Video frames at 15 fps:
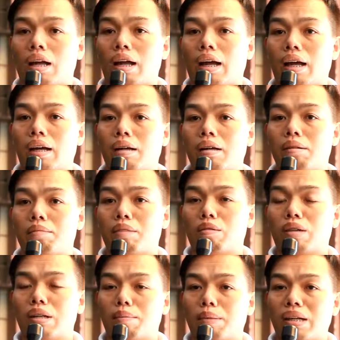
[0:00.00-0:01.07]
อไม่
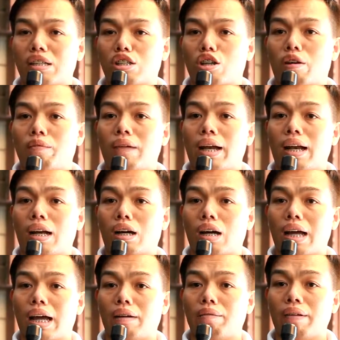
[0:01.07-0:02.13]
ว่าจะเป็นซอฟต์แวร์ แล้วก็
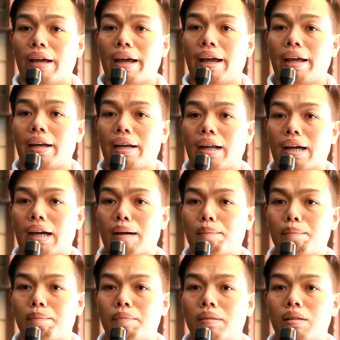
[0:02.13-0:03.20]
ฮาร์ดแวร์นะครับ
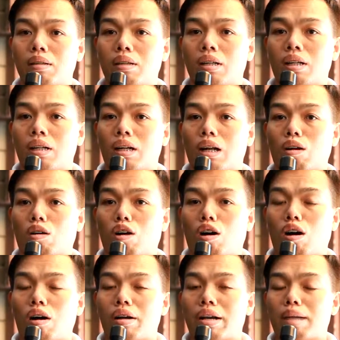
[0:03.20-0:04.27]
แล้วก็
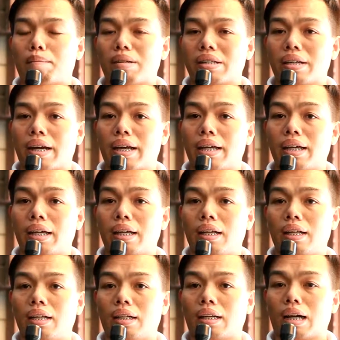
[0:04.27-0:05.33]
นำไปใช้
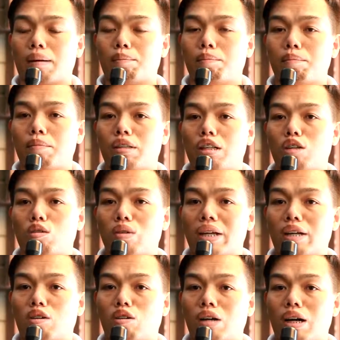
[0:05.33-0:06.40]
กับโรง
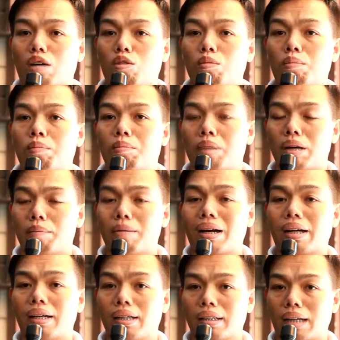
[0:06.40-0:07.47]
เรียนของเราเพิ่ม
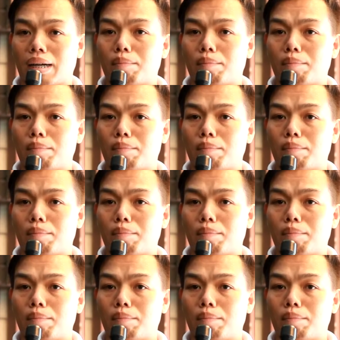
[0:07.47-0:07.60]
มากขึ้นค